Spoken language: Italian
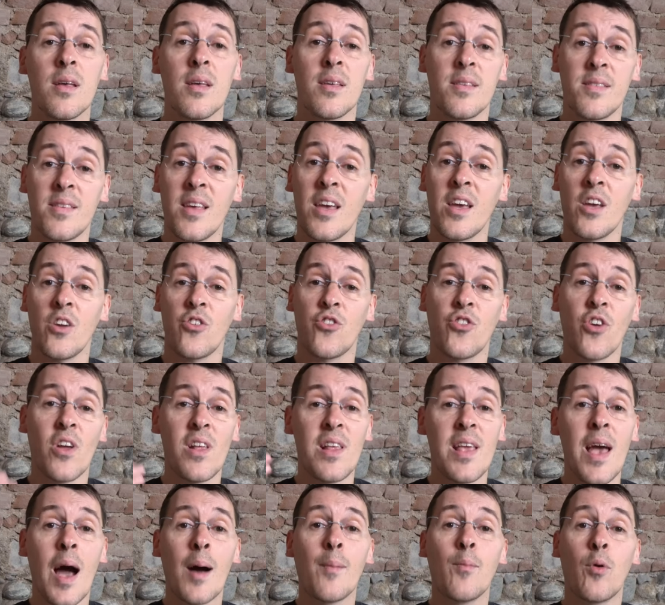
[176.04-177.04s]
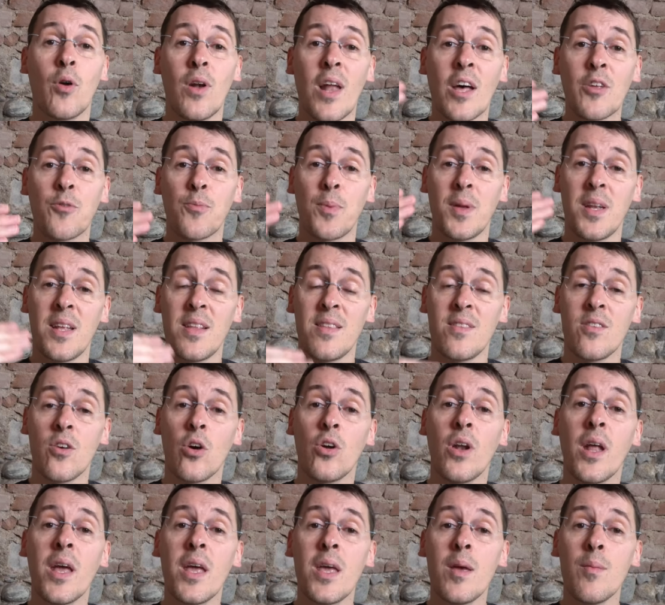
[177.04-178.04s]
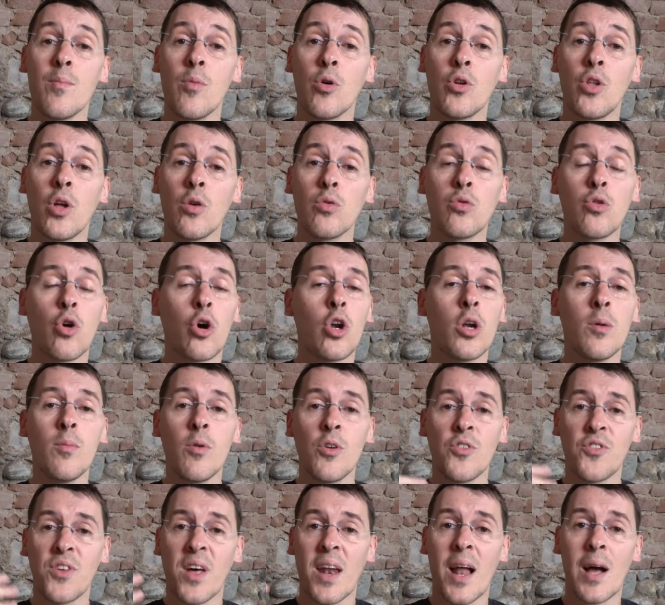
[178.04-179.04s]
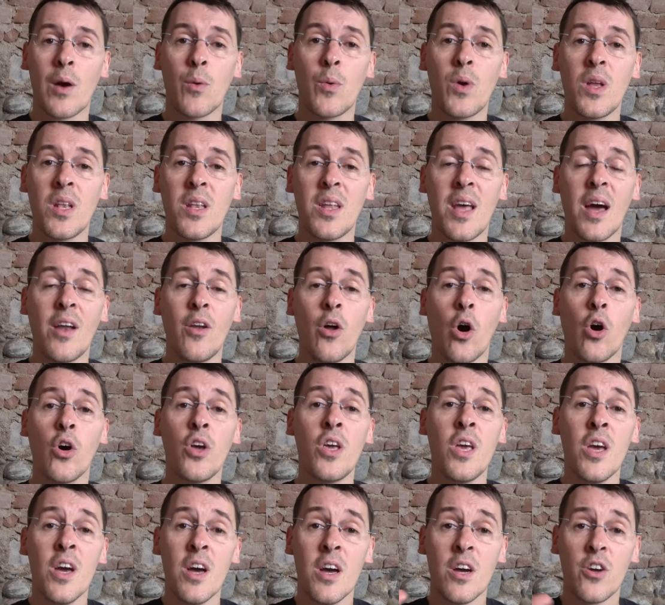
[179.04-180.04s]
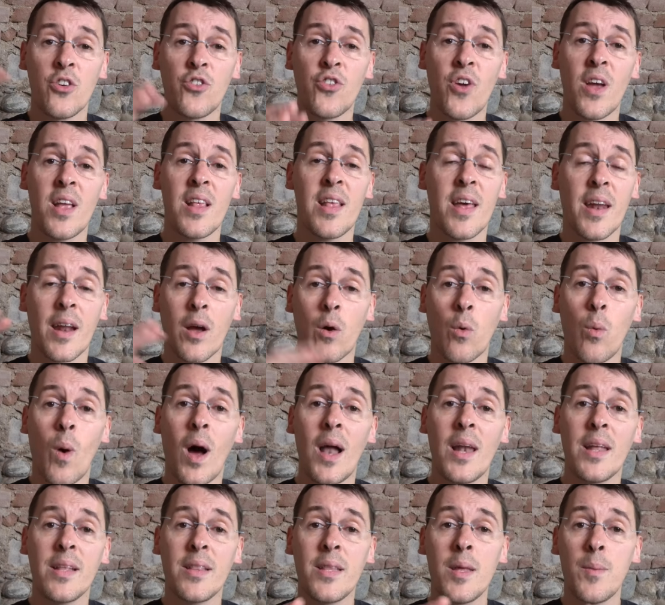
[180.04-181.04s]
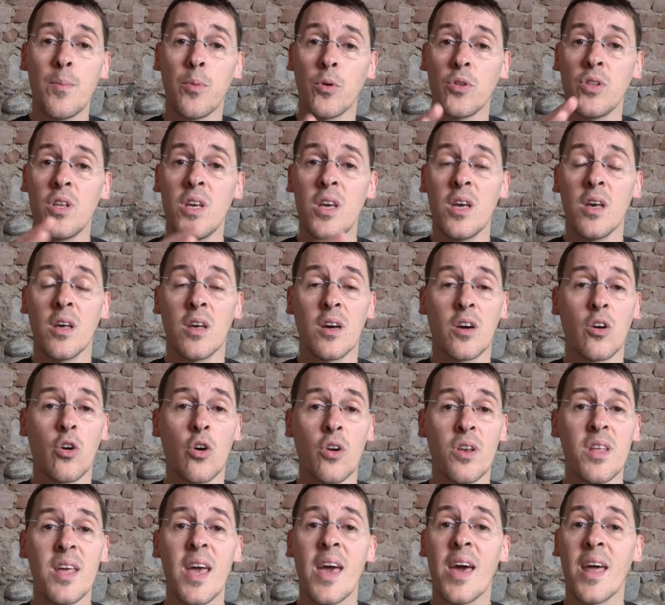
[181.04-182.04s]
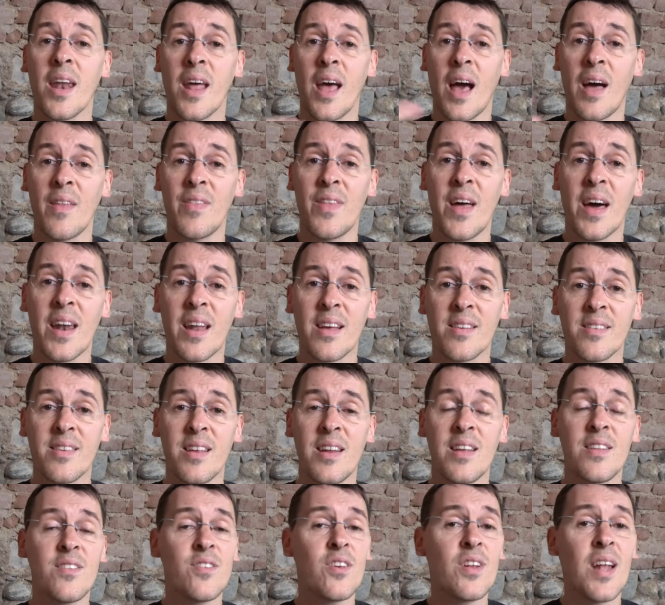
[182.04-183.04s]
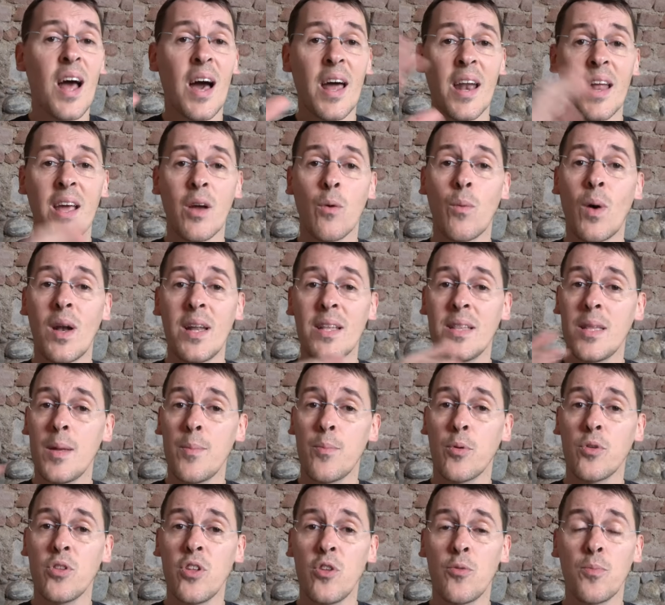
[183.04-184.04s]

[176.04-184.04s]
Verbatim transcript: se scegliamo la spedizione in modo autonomo sarà quindi a noi scegliere quale tipo di eh, corriere andare a selezionare e quale tipo di